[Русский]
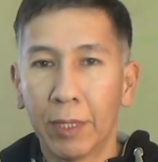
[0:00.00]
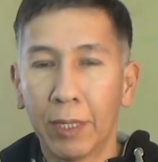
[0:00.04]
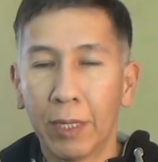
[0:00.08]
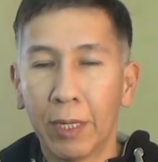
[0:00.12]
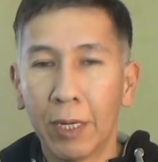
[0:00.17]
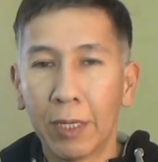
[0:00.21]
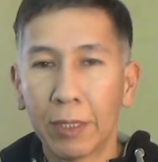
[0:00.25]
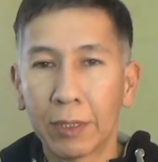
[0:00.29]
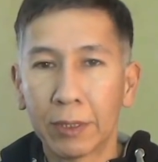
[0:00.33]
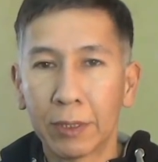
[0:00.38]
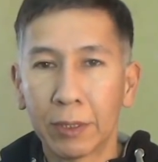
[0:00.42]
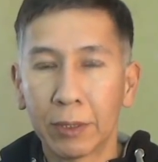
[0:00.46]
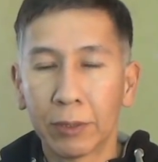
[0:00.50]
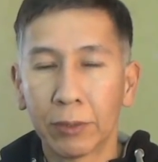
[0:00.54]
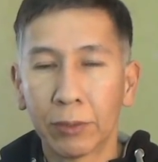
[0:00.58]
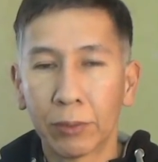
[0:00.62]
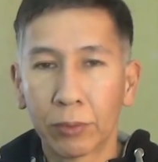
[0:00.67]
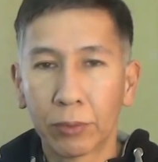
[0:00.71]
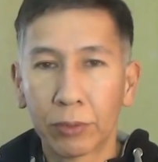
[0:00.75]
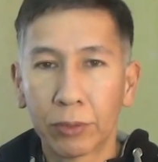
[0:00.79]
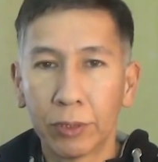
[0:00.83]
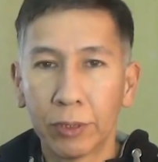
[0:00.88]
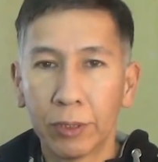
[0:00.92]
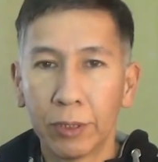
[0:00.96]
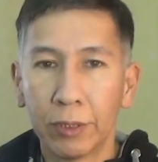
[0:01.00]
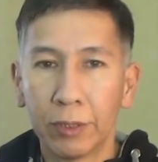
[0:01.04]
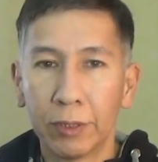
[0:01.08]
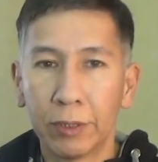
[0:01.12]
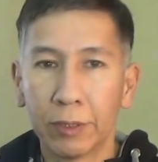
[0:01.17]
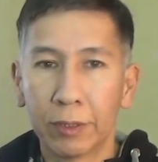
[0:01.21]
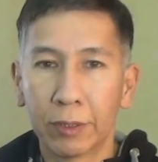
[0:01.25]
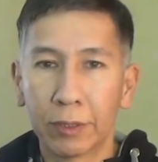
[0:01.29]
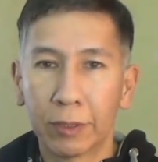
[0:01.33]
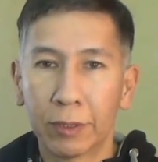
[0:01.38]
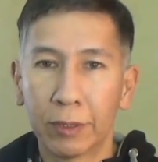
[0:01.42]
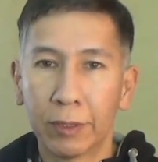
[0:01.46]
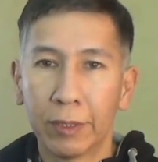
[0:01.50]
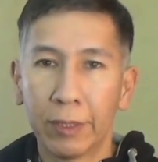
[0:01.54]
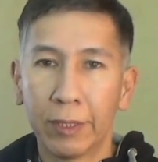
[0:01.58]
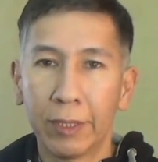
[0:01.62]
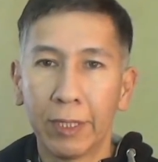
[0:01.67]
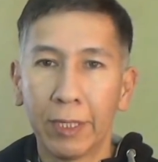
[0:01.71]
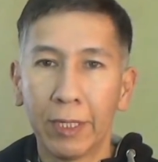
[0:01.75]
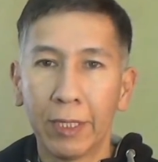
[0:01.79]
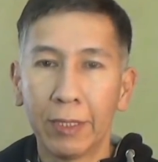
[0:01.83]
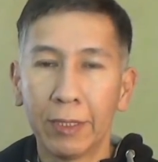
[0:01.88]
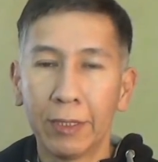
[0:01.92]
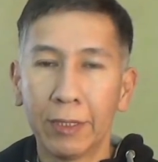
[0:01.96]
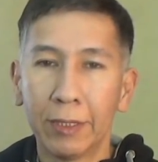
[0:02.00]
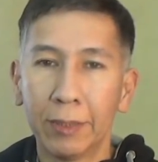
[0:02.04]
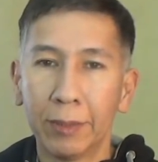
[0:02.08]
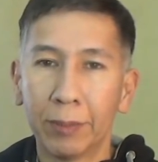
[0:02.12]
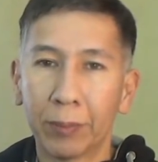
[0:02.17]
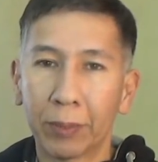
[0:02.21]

акты о нарушениях, реальные